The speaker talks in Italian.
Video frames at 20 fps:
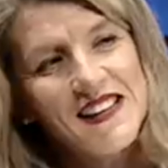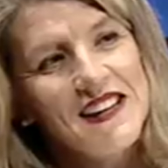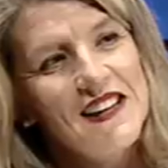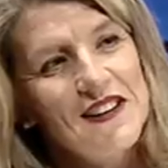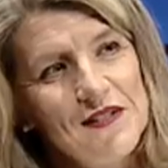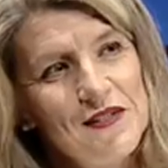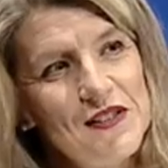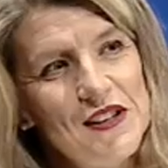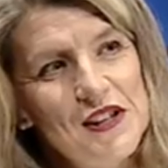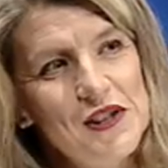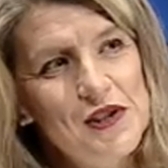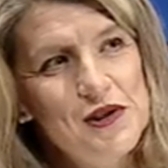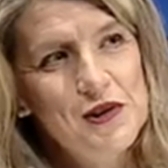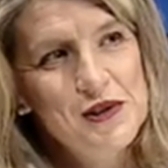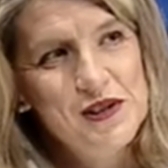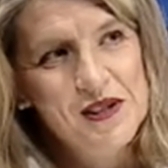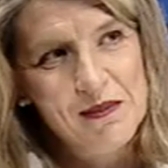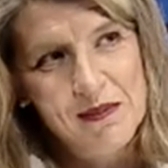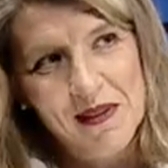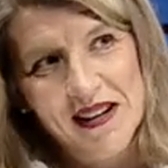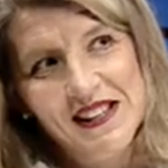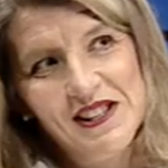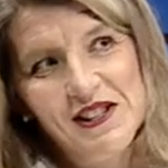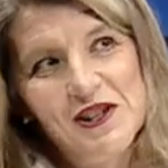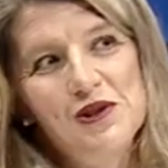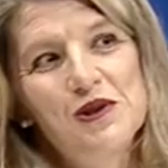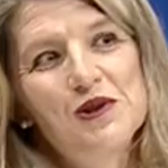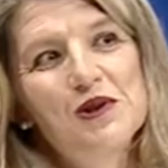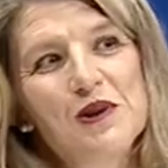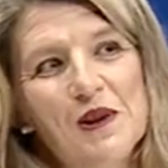il sacrificio, si
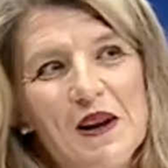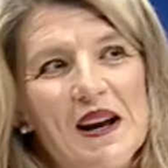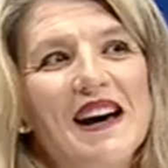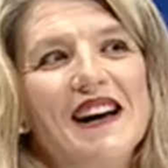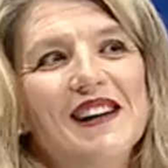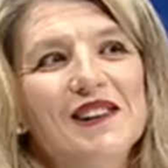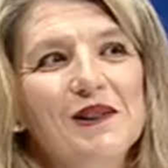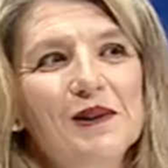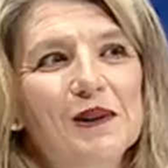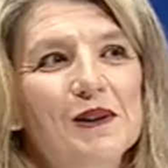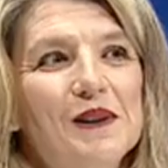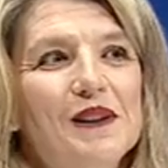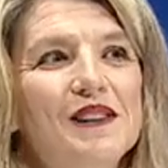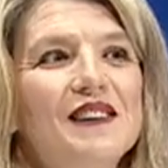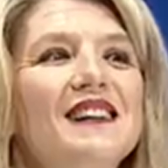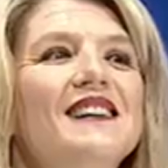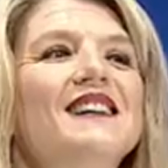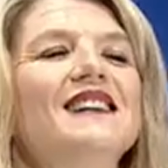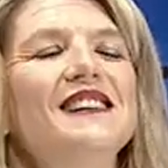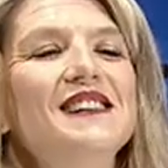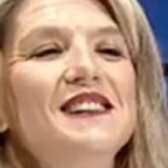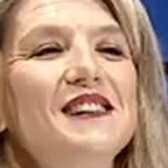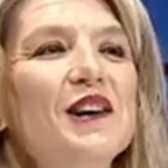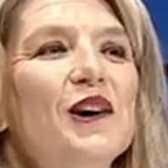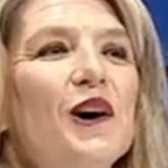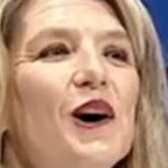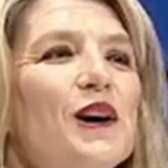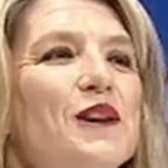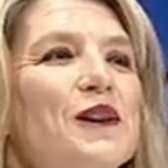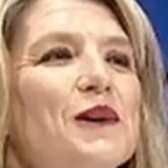mangia il cioccolato, eh, il si
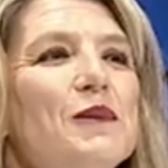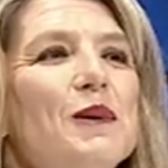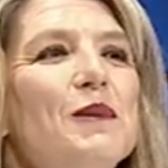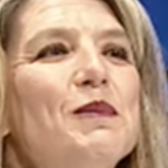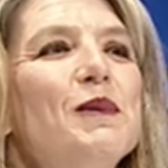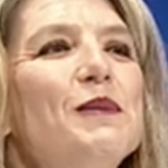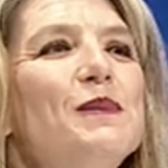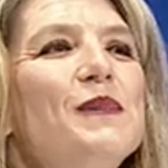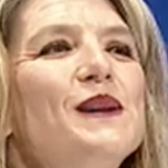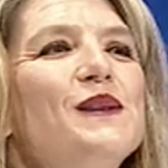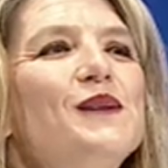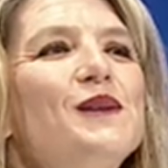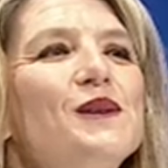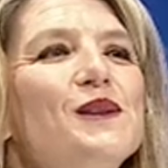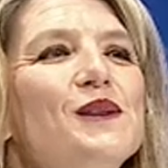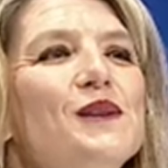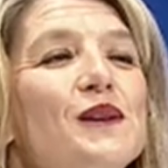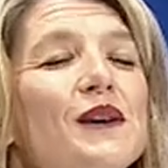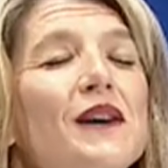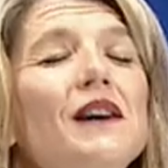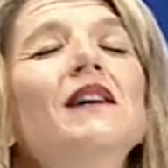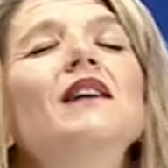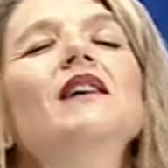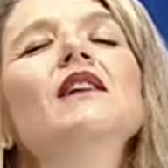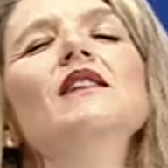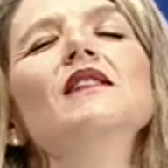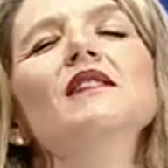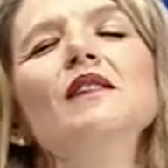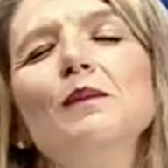gode quello pane e cioccolato?